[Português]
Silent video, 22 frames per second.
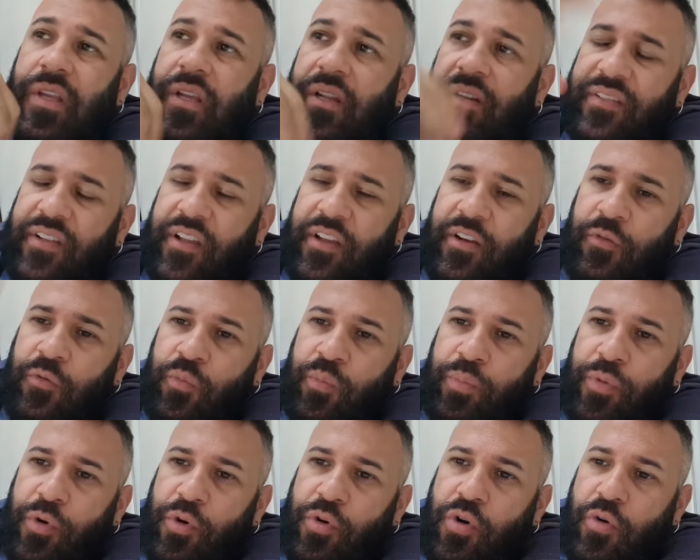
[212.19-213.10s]
Eles eram
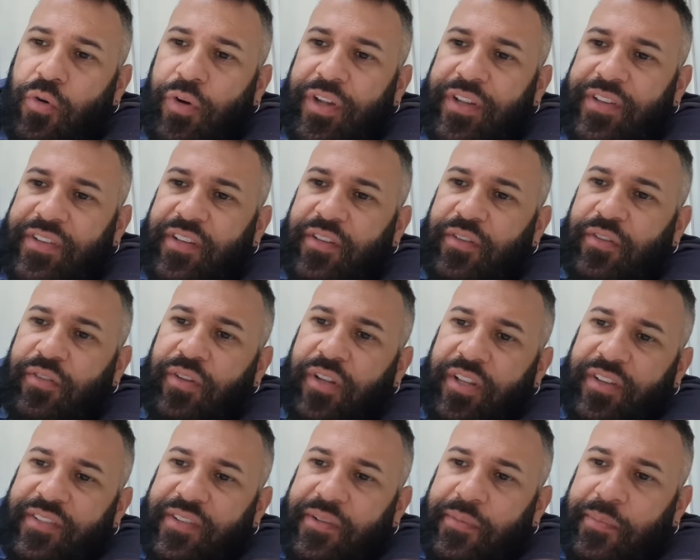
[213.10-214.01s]
um pouco conhecidos
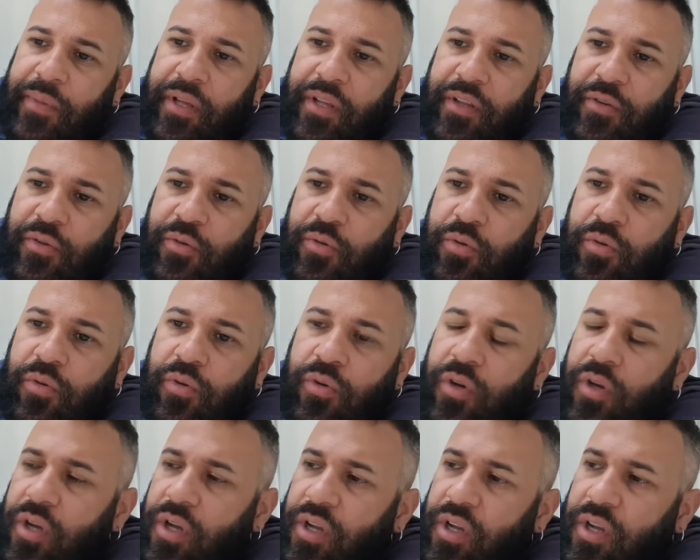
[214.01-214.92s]
nesse meio
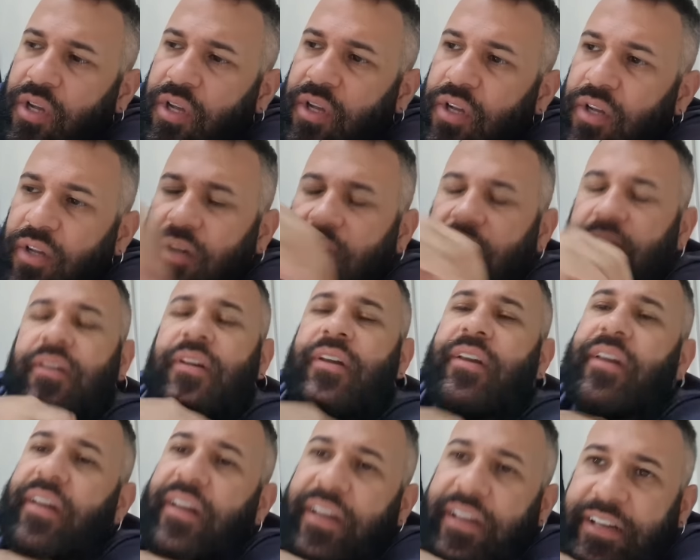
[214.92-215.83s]

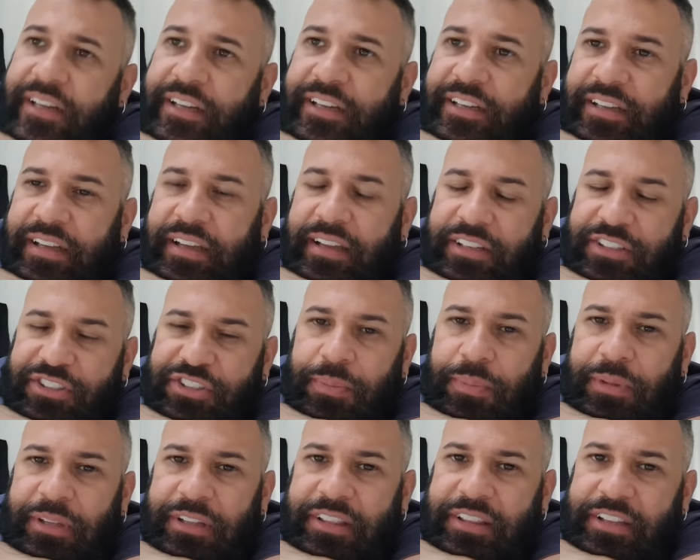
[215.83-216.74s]
é, eh,
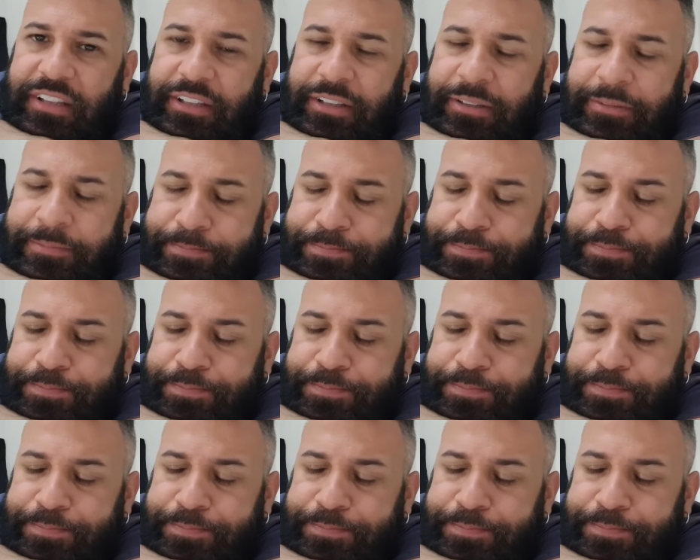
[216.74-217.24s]
LGBT.